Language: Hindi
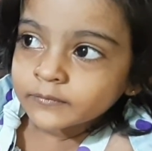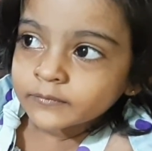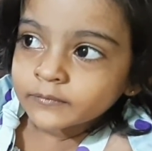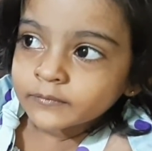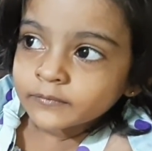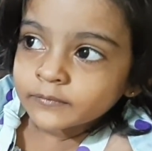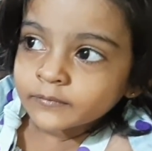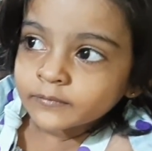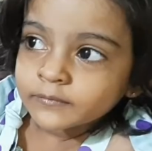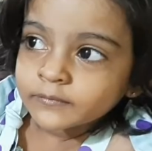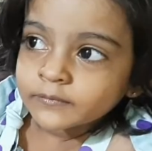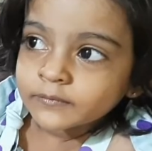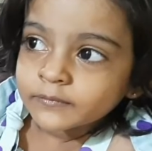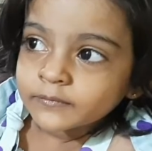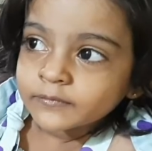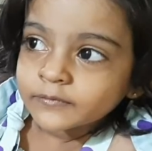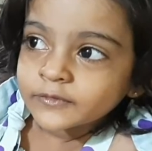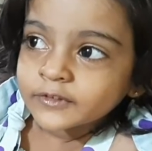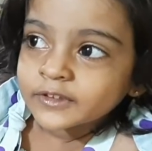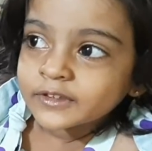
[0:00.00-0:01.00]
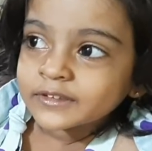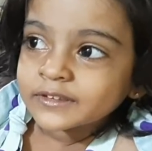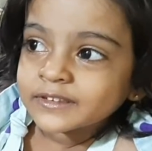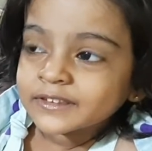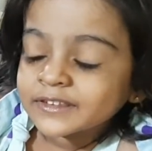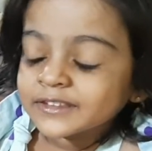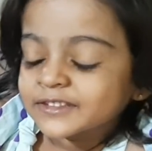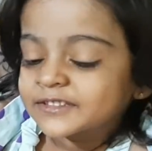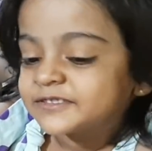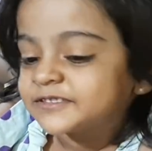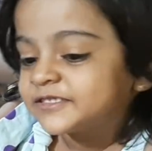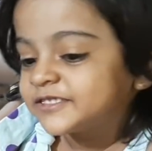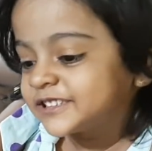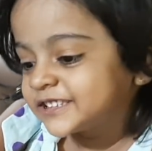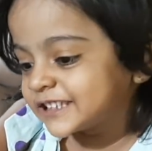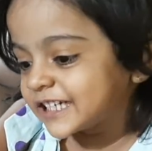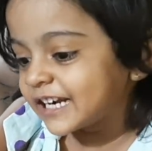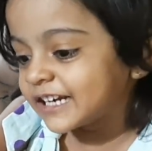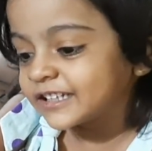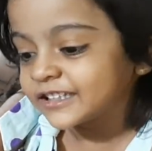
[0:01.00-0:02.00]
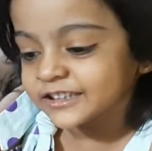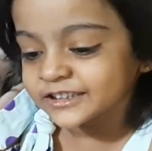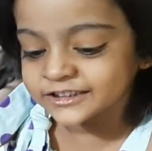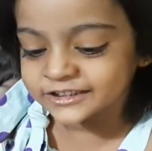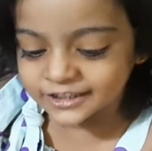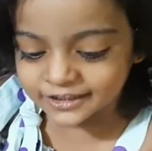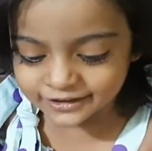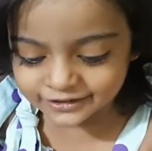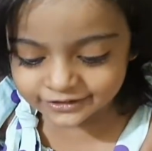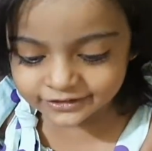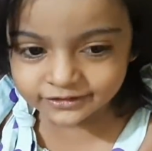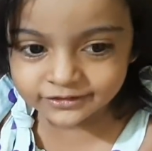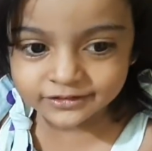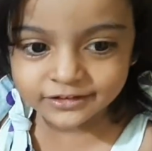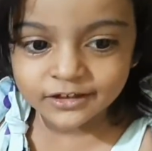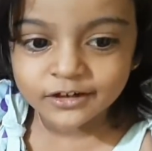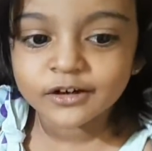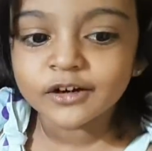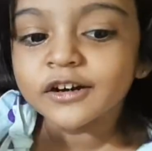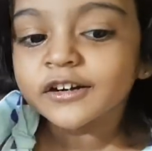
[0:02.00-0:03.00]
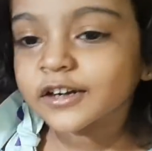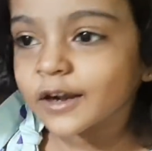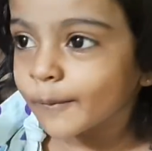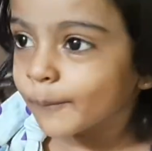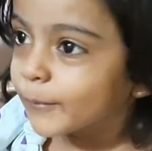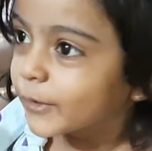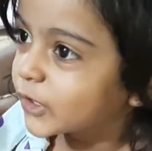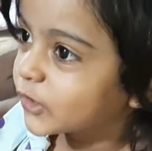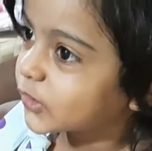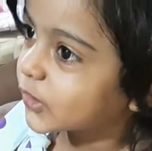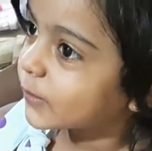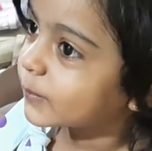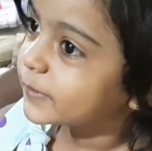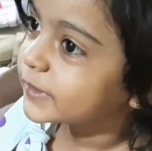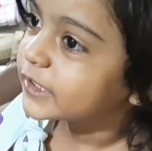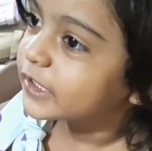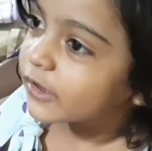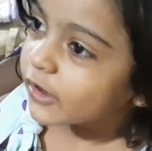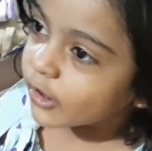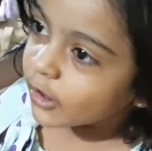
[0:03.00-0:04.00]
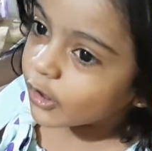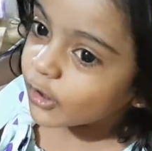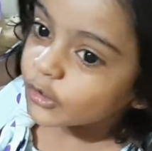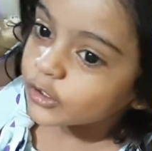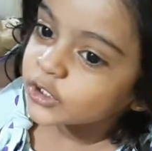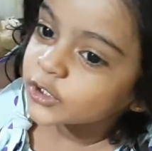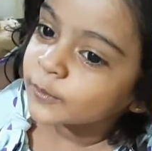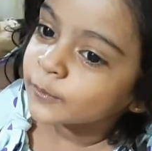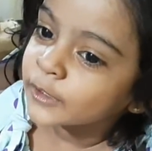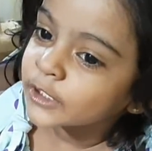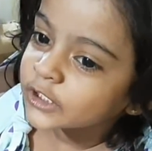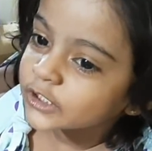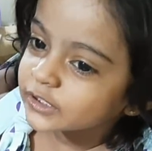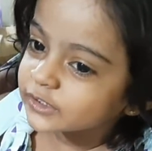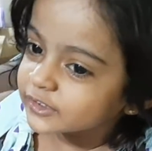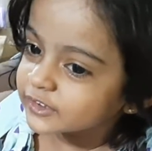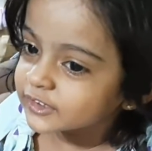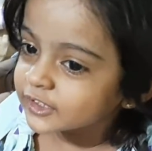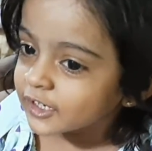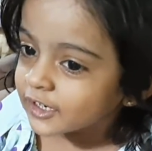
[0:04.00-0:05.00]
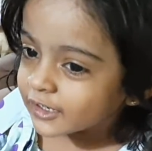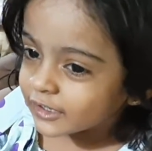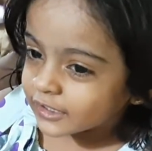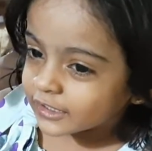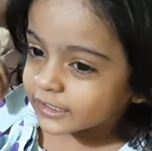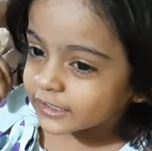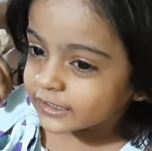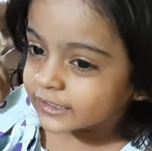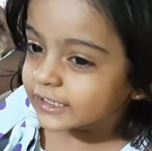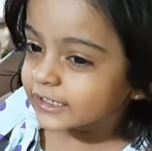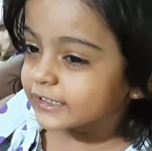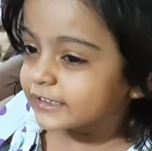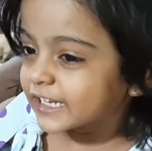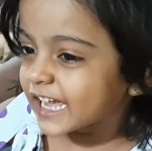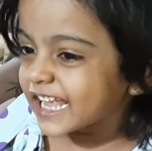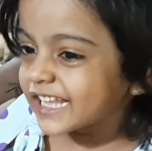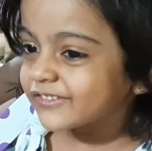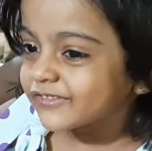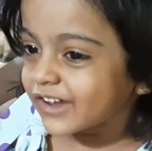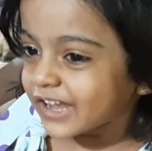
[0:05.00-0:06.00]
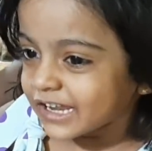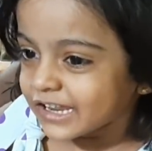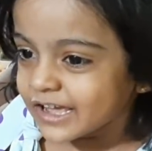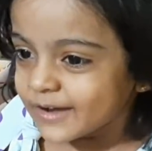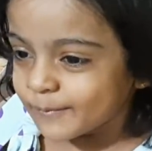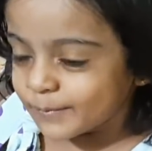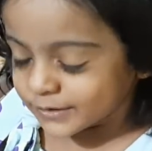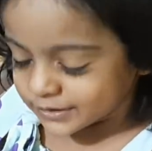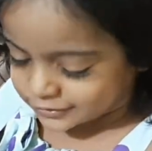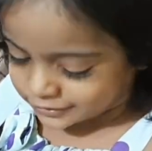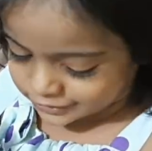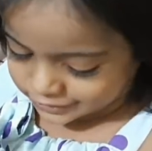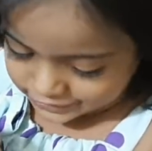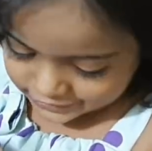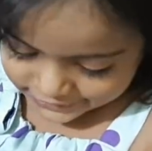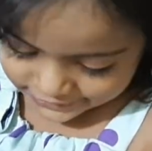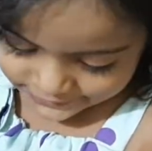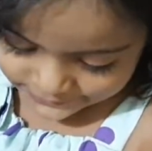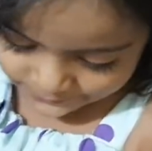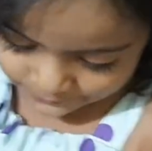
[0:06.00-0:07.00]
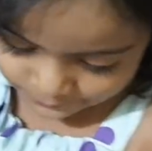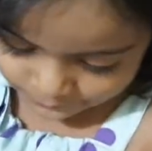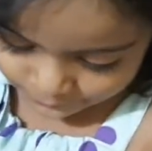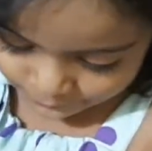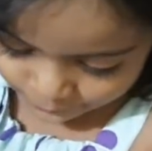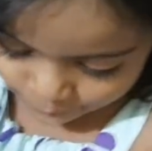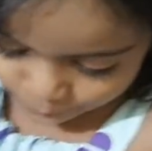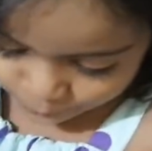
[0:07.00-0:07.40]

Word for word: कौन सा गाना तुमको पसंद है छाकी छाकी और अम्मी को भी और तुम्हें तो गंदाई वाला पचन है